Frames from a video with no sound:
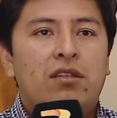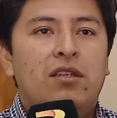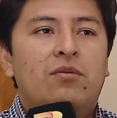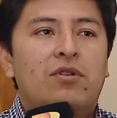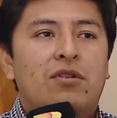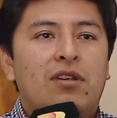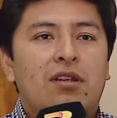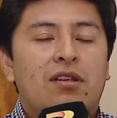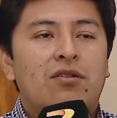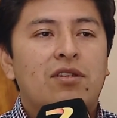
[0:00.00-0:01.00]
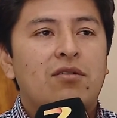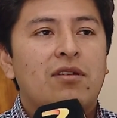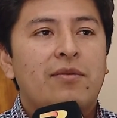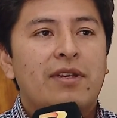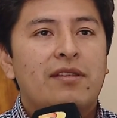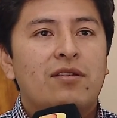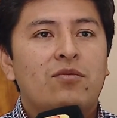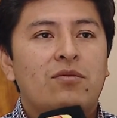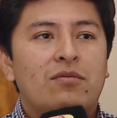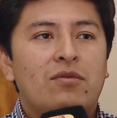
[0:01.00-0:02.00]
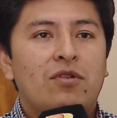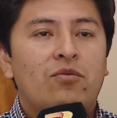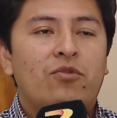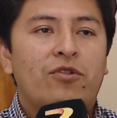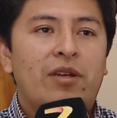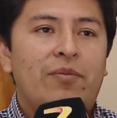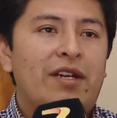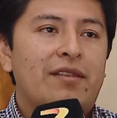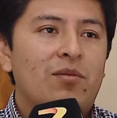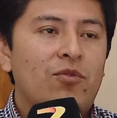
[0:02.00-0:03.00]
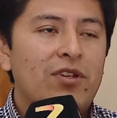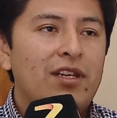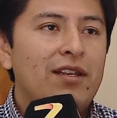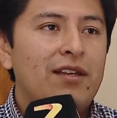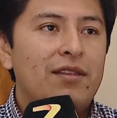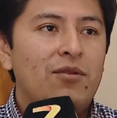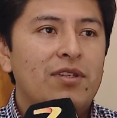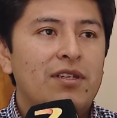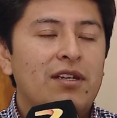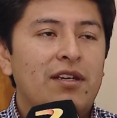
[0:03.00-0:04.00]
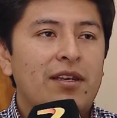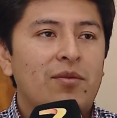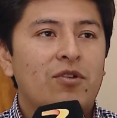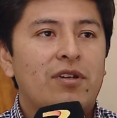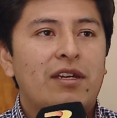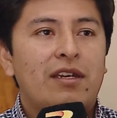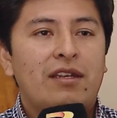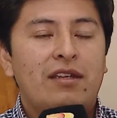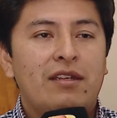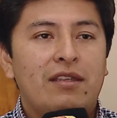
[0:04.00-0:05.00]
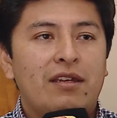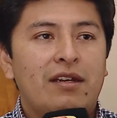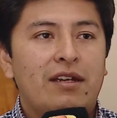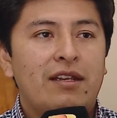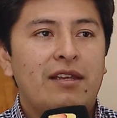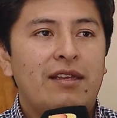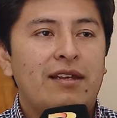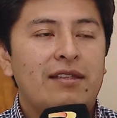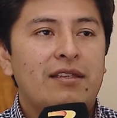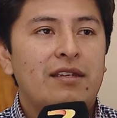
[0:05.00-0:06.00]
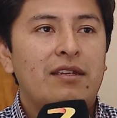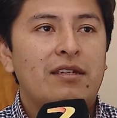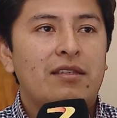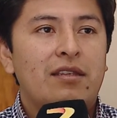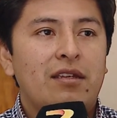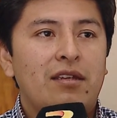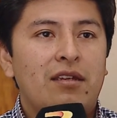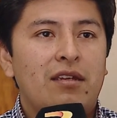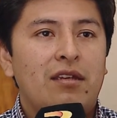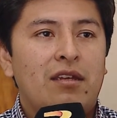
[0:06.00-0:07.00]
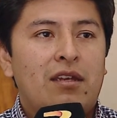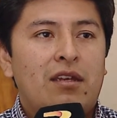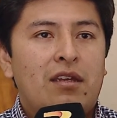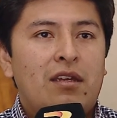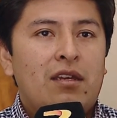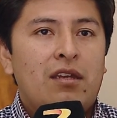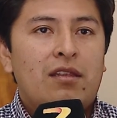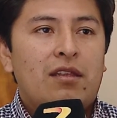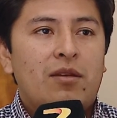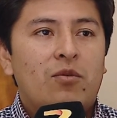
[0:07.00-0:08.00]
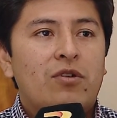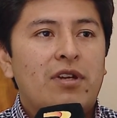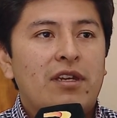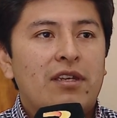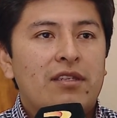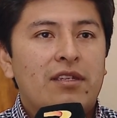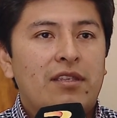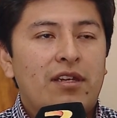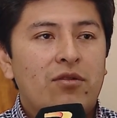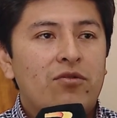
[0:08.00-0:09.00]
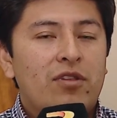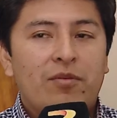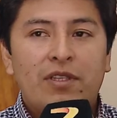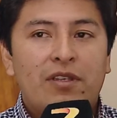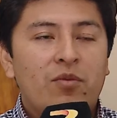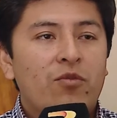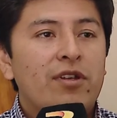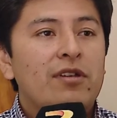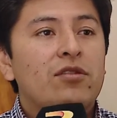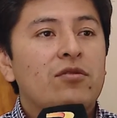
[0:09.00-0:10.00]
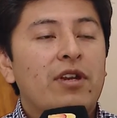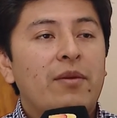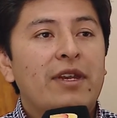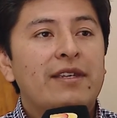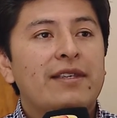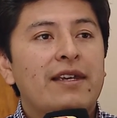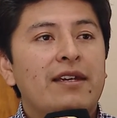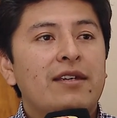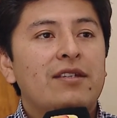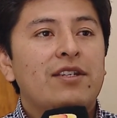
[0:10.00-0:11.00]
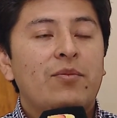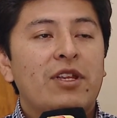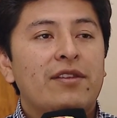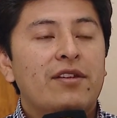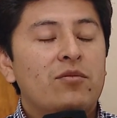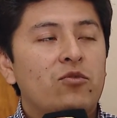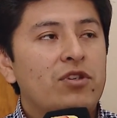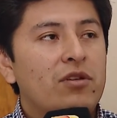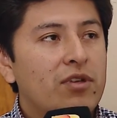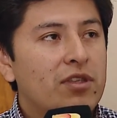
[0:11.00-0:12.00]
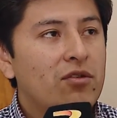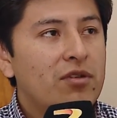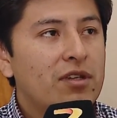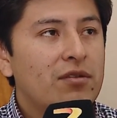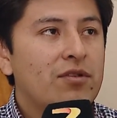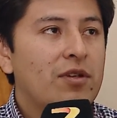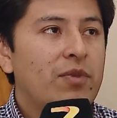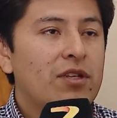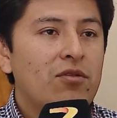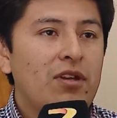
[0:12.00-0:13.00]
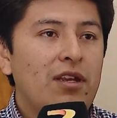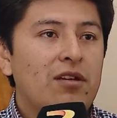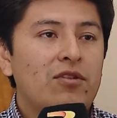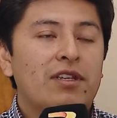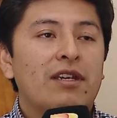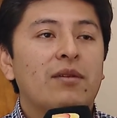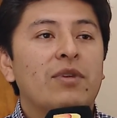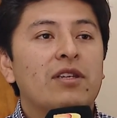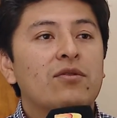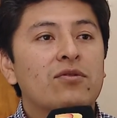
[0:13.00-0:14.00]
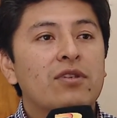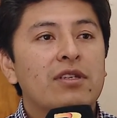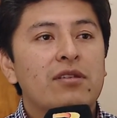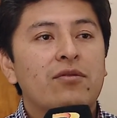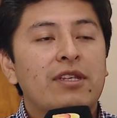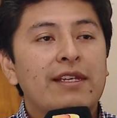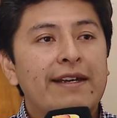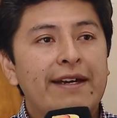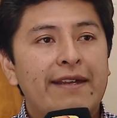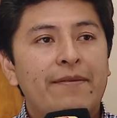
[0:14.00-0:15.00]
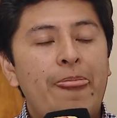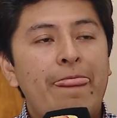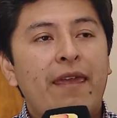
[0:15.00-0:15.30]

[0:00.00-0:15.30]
Sí, bueno, el, Consejo Deliberante es un, es un, poder aparte, el poder legislativo, así que creemos que eh, de acá en adelante... Este, tenemos que sentarnos justamente después de estar en una mesa y replantearnos muchas cuestiones con respecto a las cosas que han venido sucediendo en Tilcara,